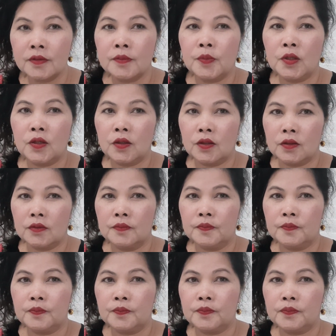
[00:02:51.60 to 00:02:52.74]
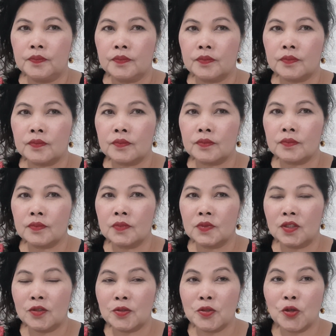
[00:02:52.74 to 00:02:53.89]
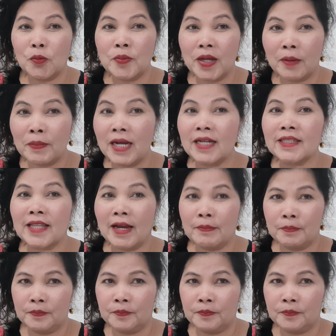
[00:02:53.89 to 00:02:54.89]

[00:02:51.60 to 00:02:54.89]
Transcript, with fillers: พี่น้อง จะสิจบยังมากก็ตาม